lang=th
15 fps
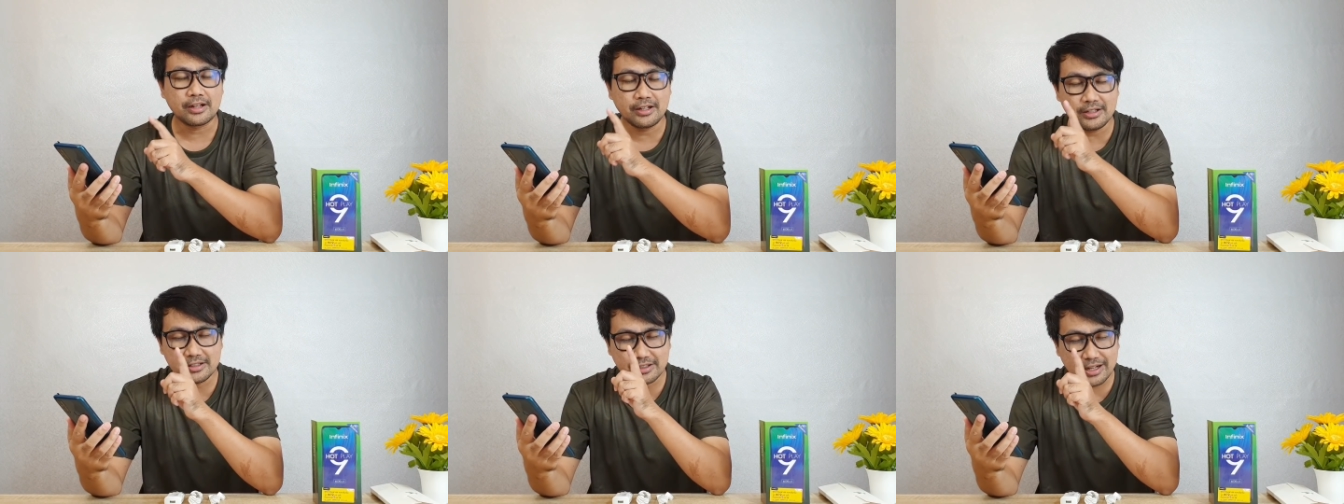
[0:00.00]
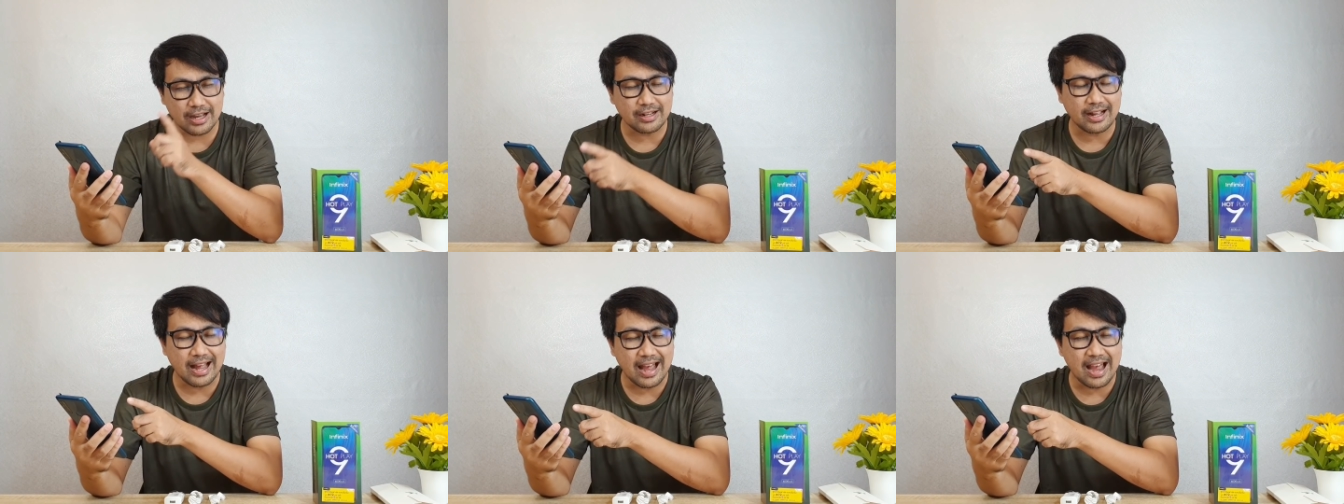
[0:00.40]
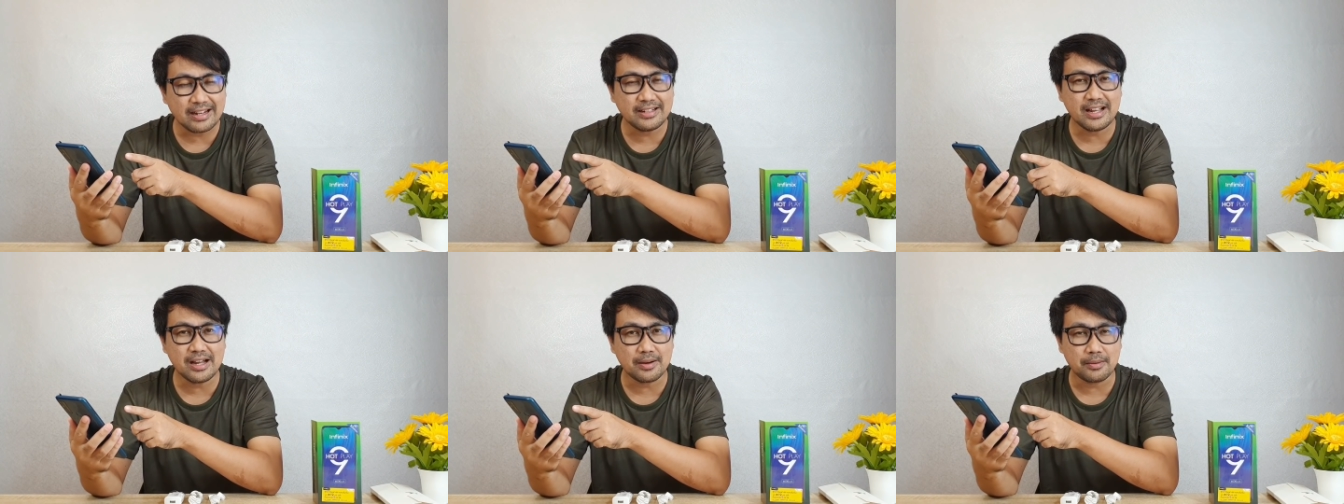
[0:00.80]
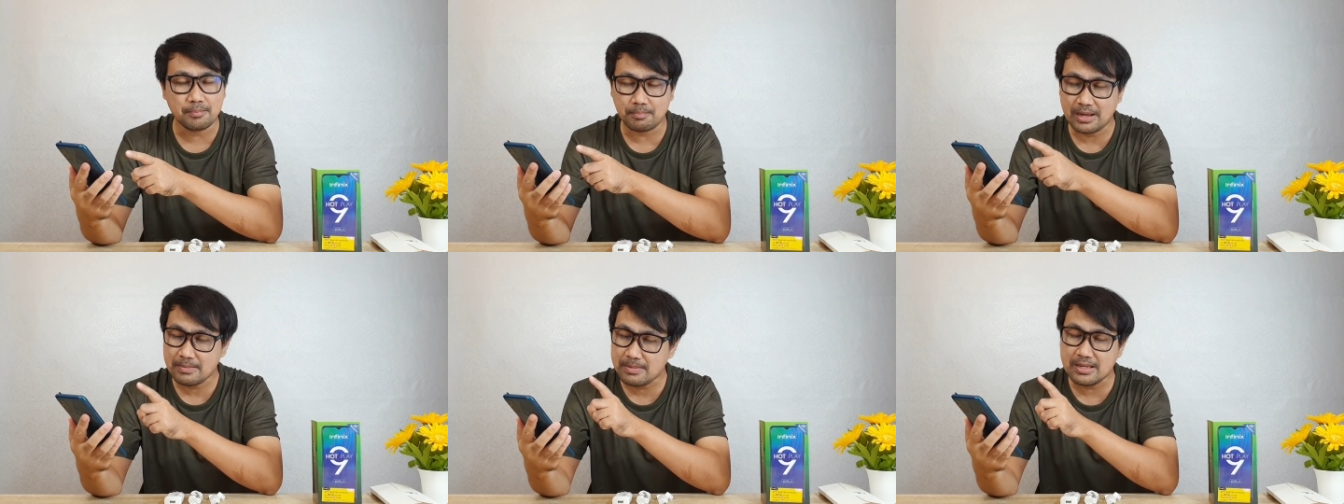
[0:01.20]
คือราคาเนี่ย
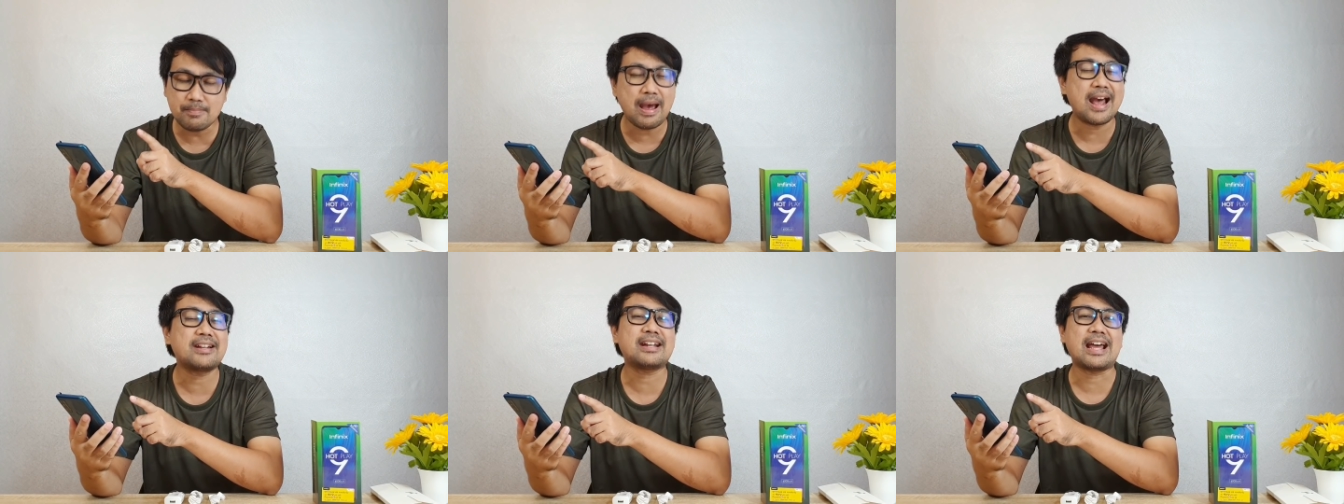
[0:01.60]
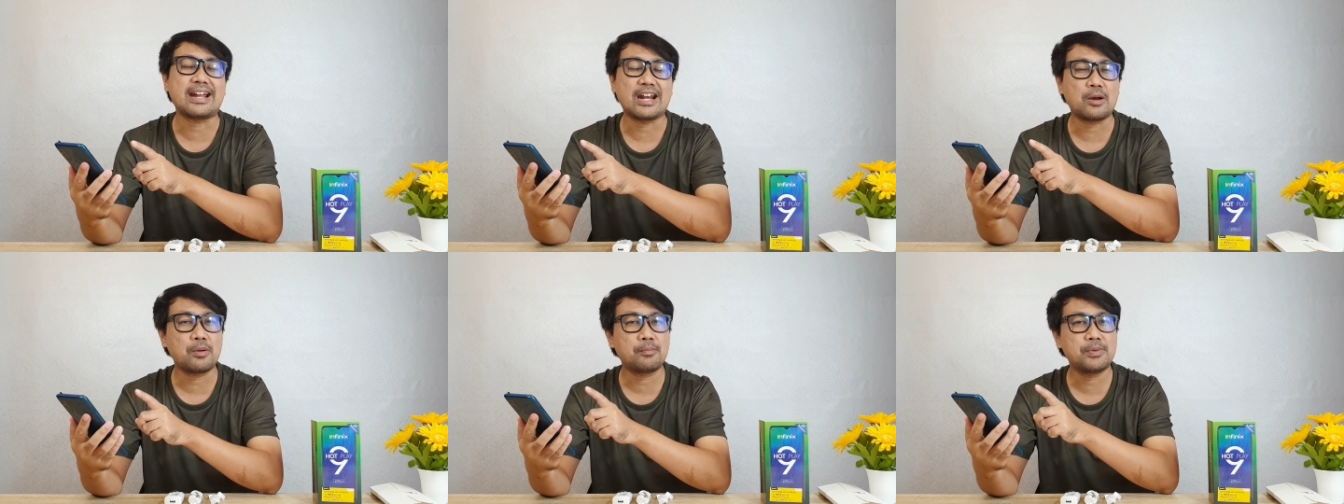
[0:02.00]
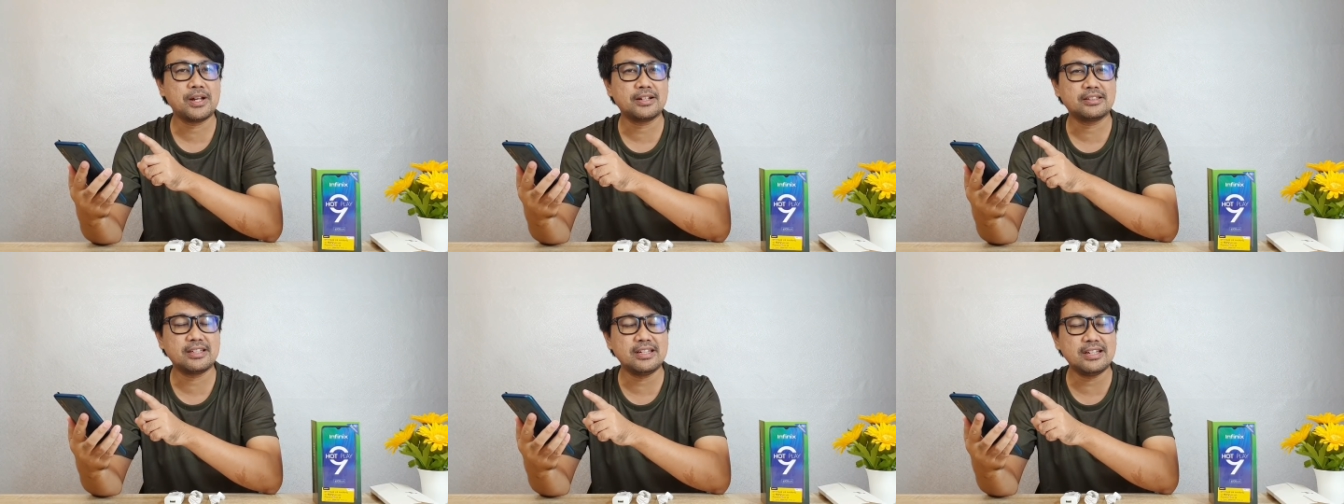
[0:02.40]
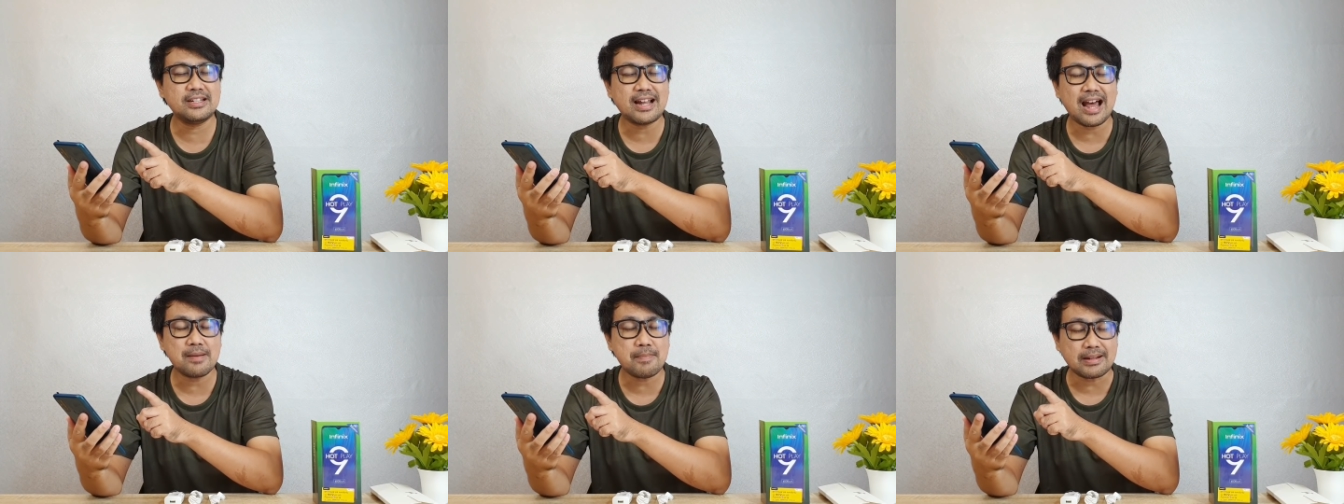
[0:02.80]
ไม่มีแบรนด์ไหนแล้วเพื่อนๆที่
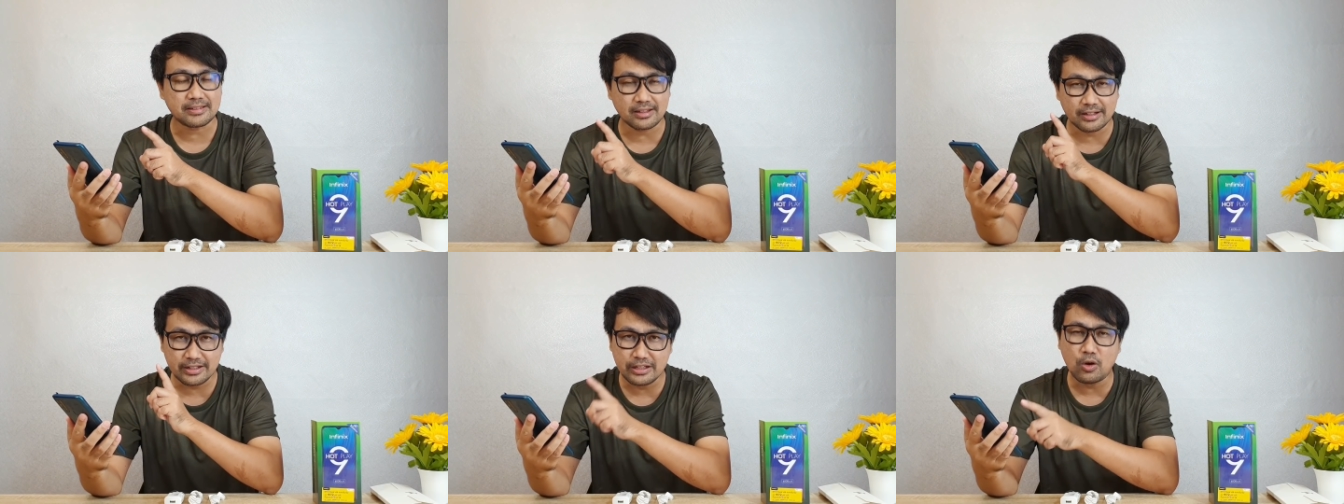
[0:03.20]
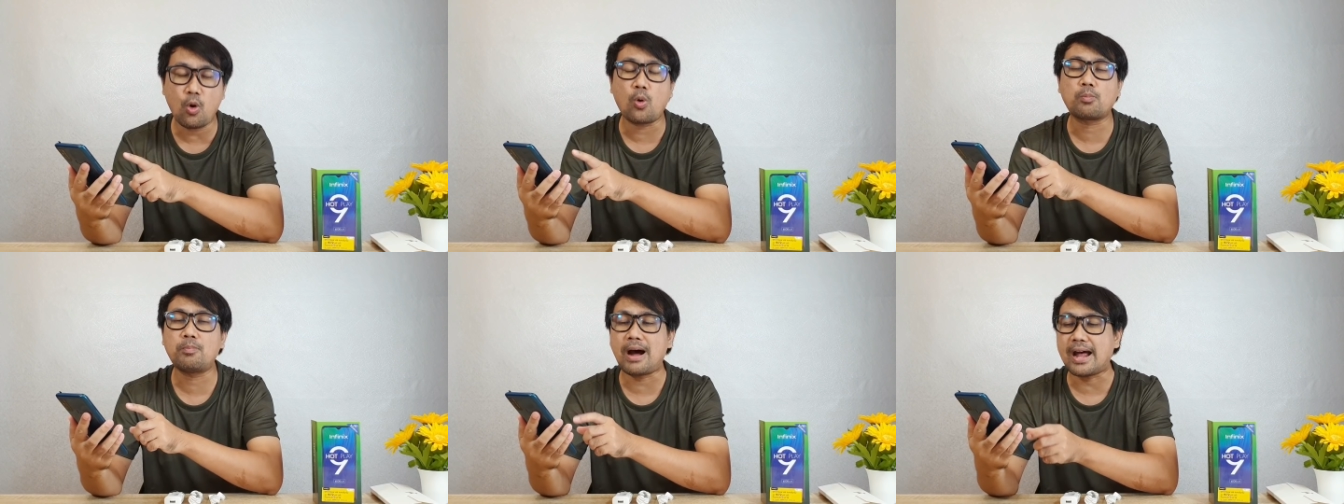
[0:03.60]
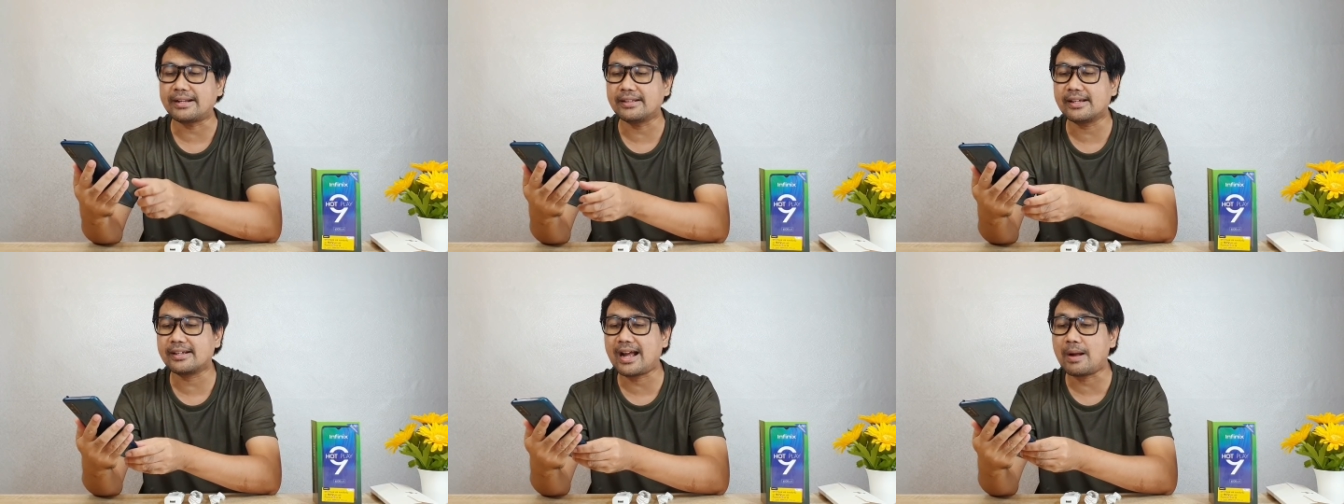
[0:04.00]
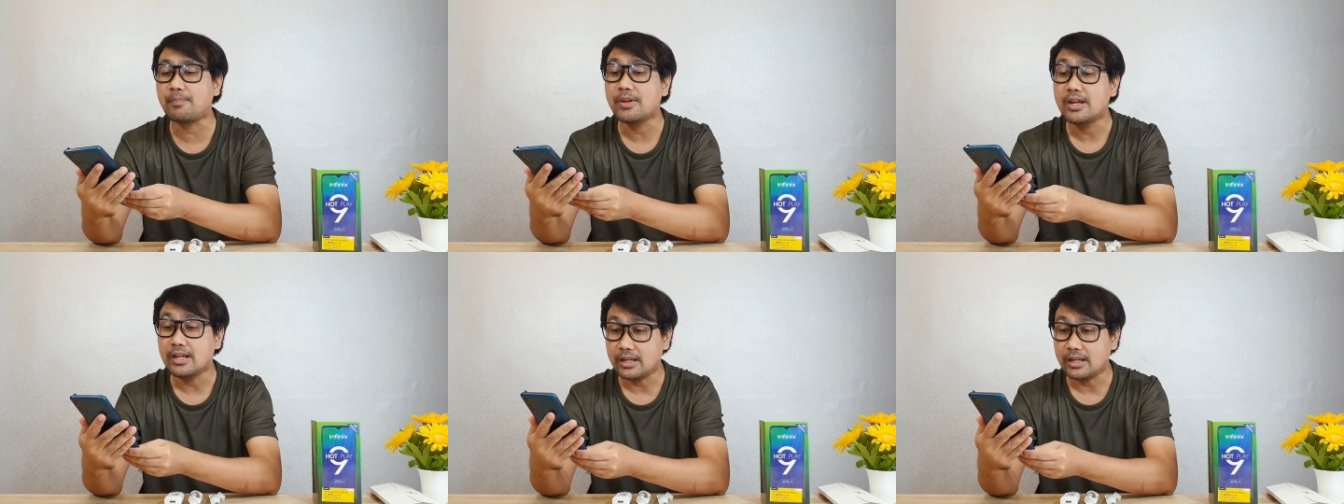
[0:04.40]
ได้แบตเตอรี่ 6,000 นะครับ